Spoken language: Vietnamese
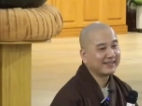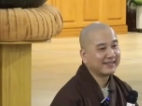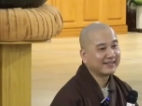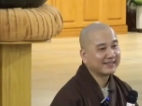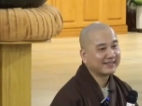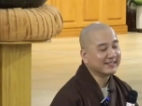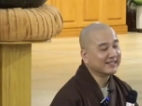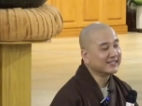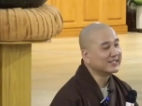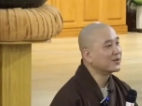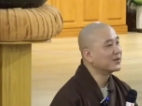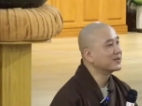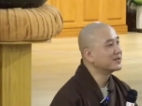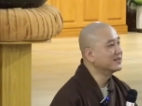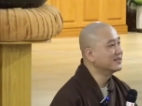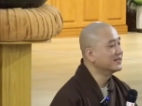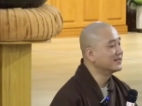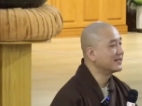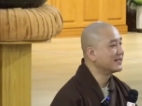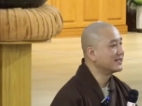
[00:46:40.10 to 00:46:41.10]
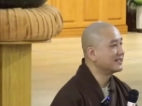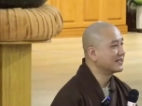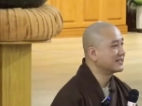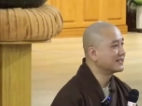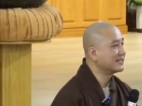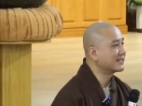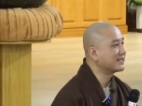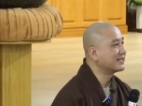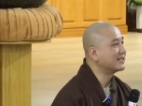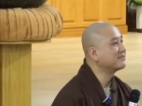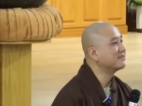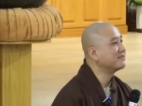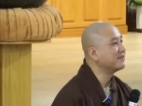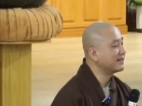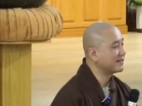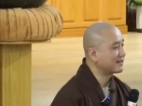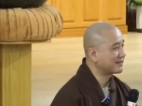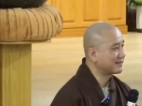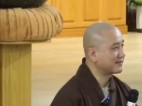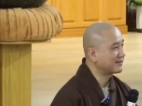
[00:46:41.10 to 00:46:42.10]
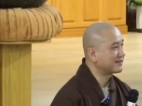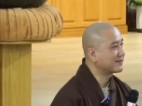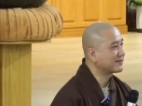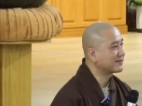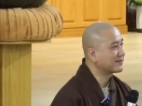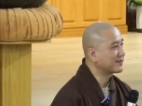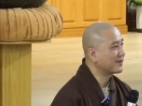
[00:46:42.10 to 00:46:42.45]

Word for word: Kinh soi gương là dịch ra tiếng Việt,